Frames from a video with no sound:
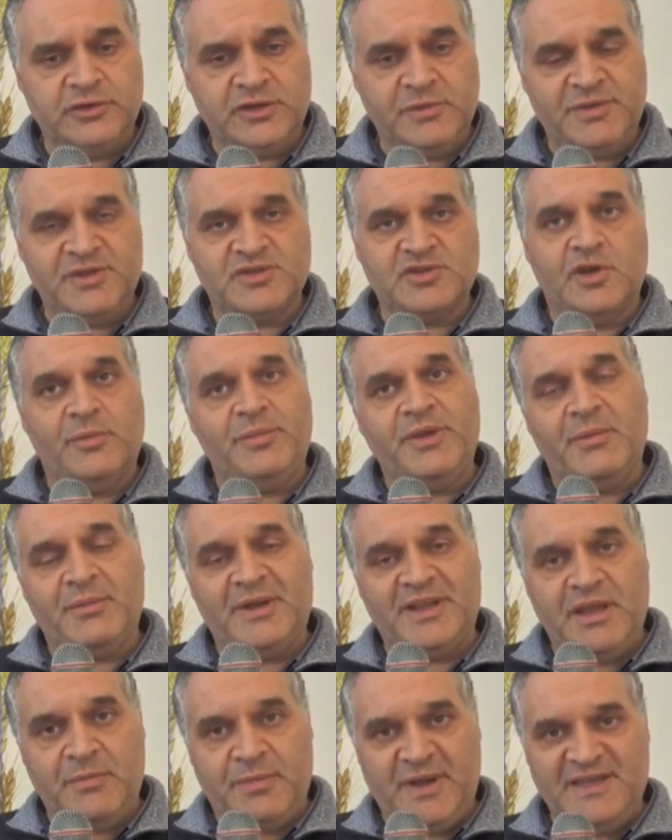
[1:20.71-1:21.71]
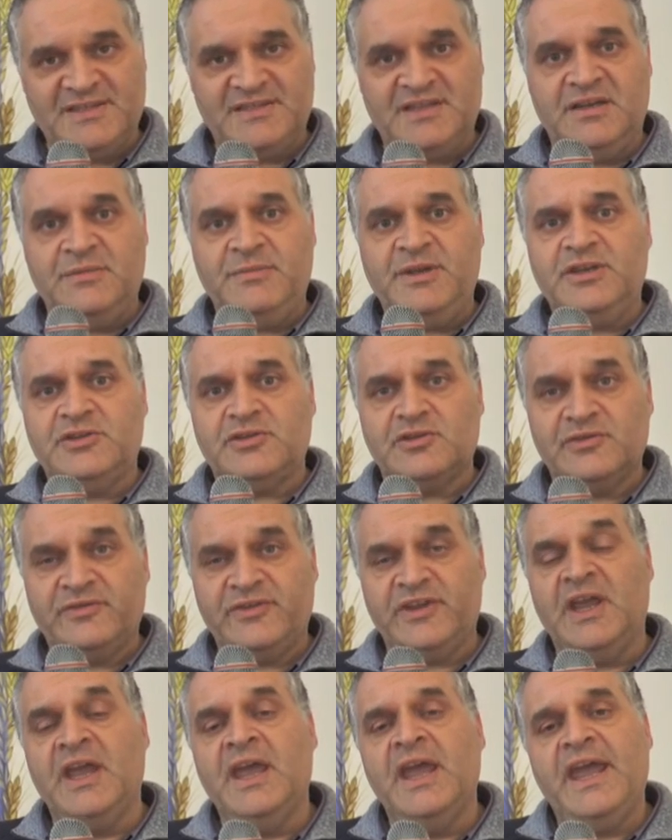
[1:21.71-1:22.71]
di Episcopia ma dei paesi
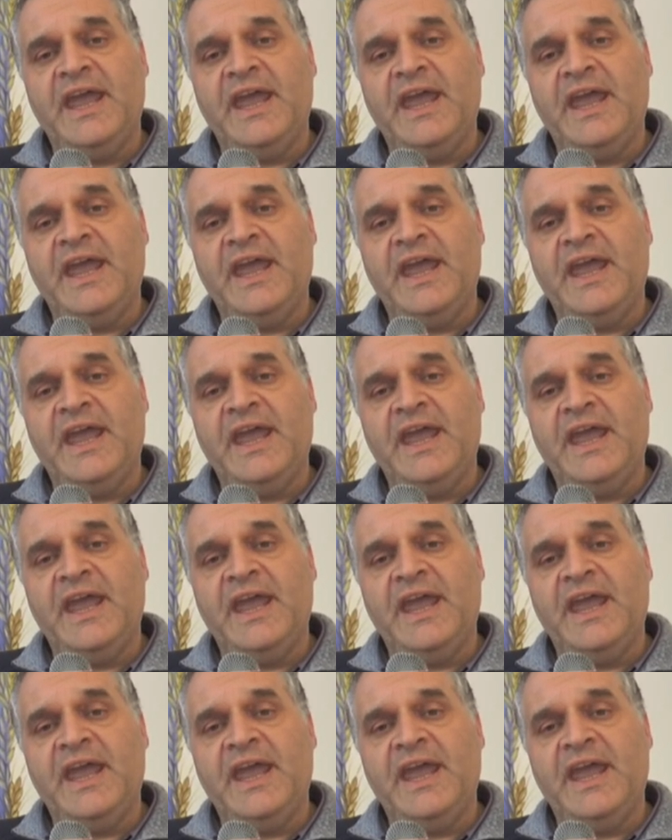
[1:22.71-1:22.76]
limitrofi